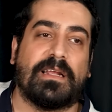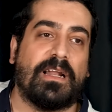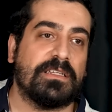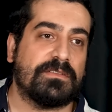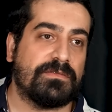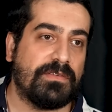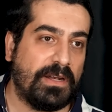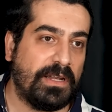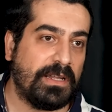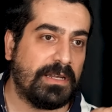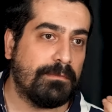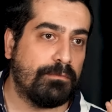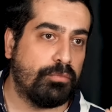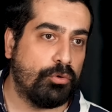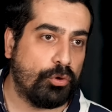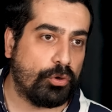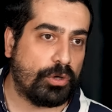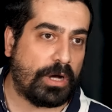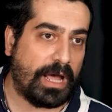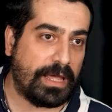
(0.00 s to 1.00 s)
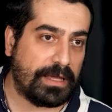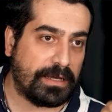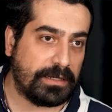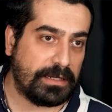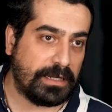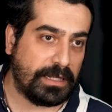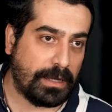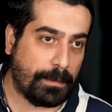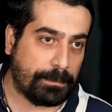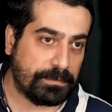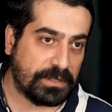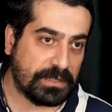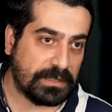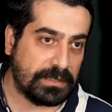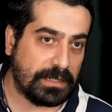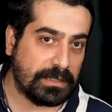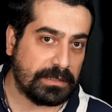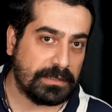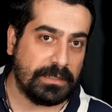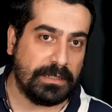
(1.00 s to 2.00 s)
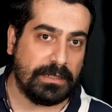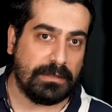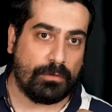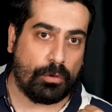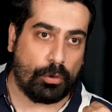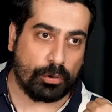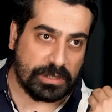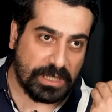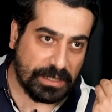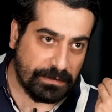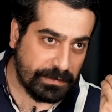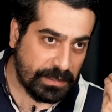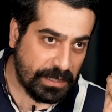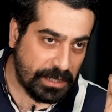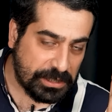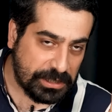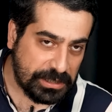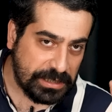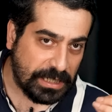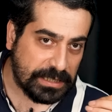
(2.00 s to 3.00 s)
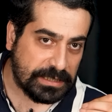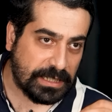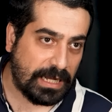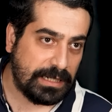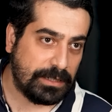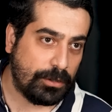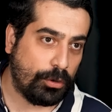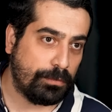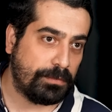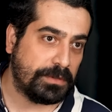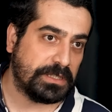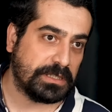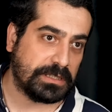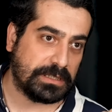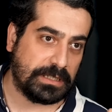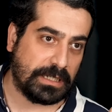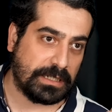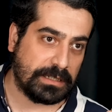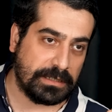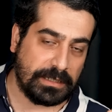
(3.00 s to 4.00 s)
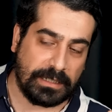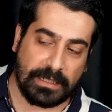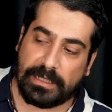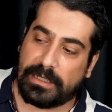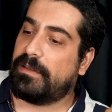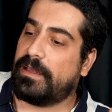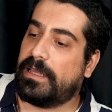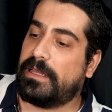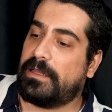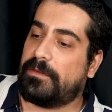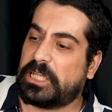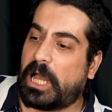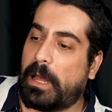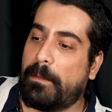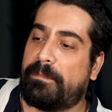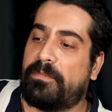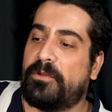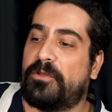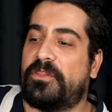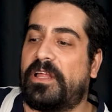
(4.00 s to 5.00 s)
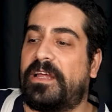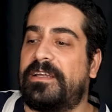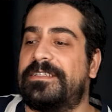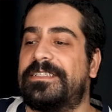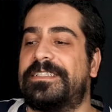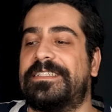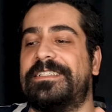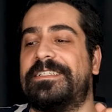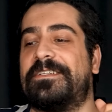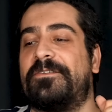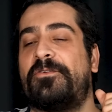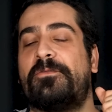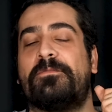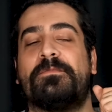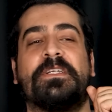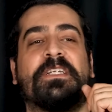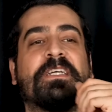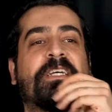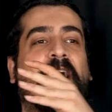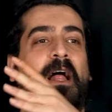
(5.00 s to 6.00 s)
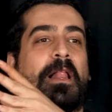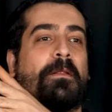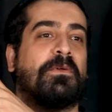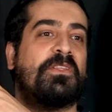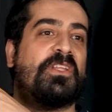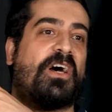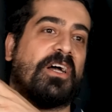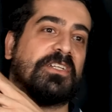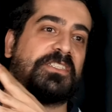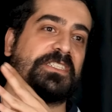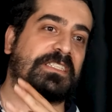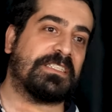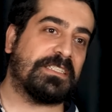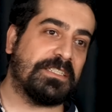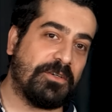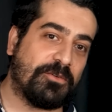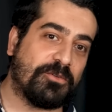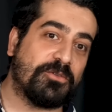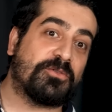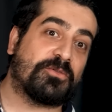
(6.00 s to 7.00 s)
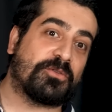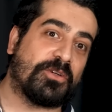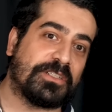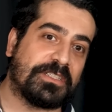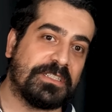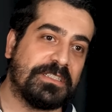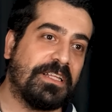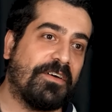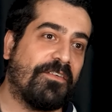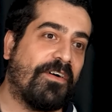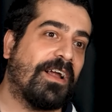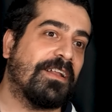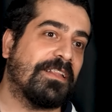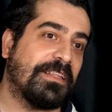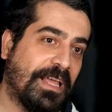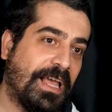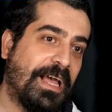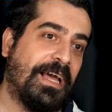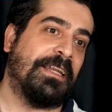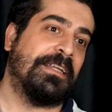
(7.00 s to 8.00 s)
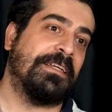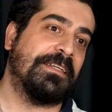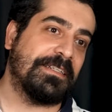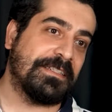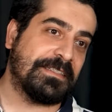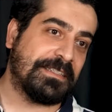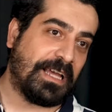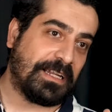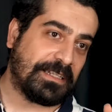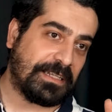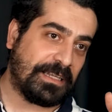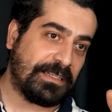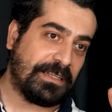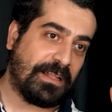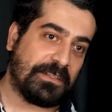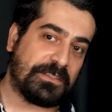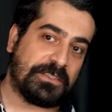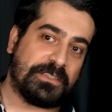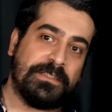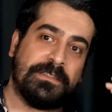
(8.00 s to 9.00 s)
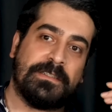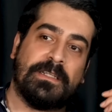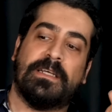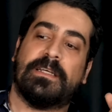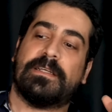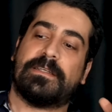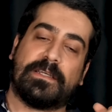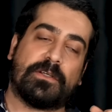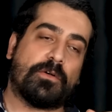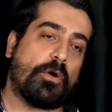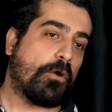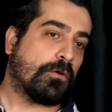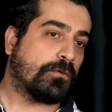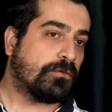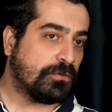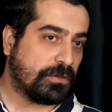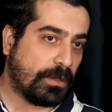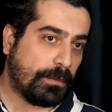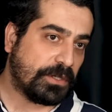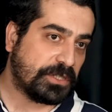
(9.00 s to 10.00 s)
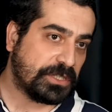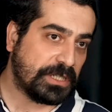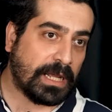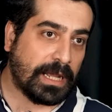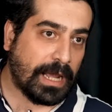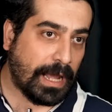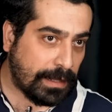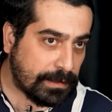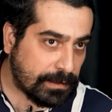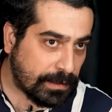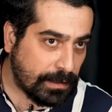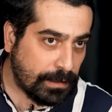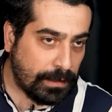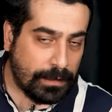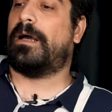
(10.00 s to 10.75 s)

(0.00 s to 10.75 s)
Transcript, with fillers: transferleri bu kaygıyla yaptıklarını, o seviye için yeterli olmadıklarını ve Şampiyonlar Ligi gruplarına kalmanın acısı onun suratında vardı yani Sergen Yalçın'ın ki korktuğu da başına geldi.